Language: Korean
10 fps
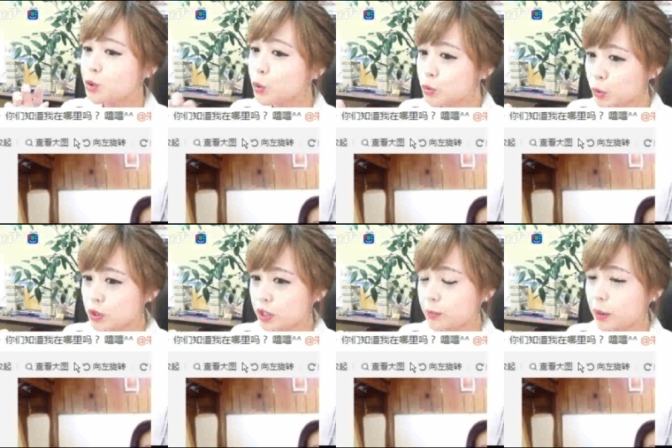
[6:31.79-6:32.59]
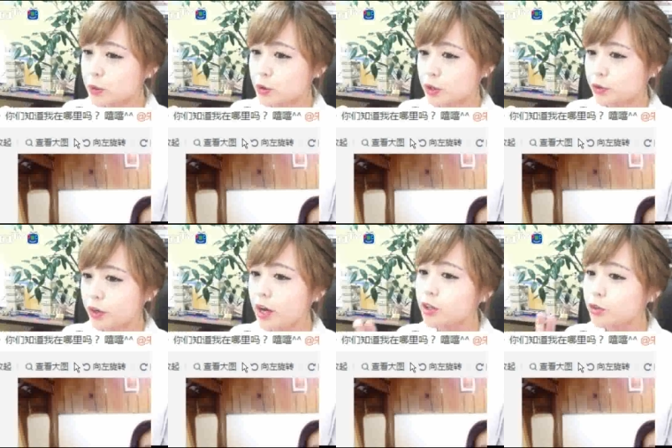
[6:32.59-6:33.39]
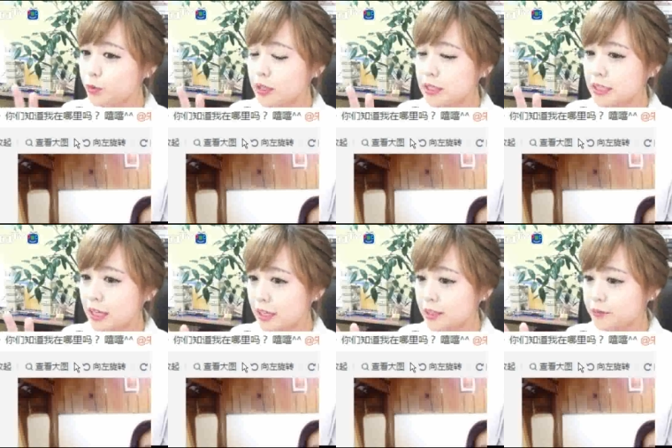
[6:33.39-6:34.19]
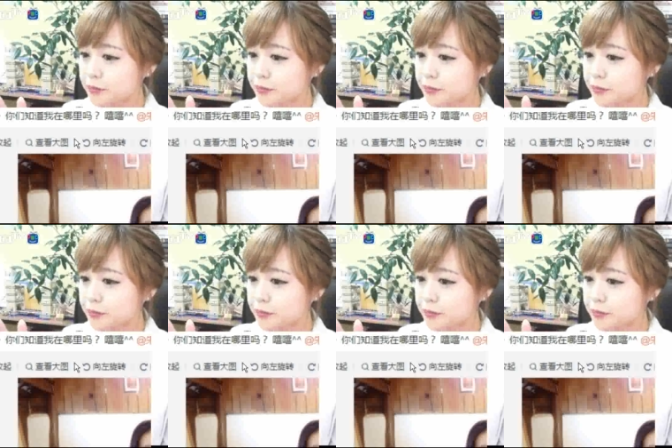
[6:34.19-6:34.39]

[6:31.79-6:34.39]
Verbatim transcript: 종속절을 배울 수 있고요. 두 번째는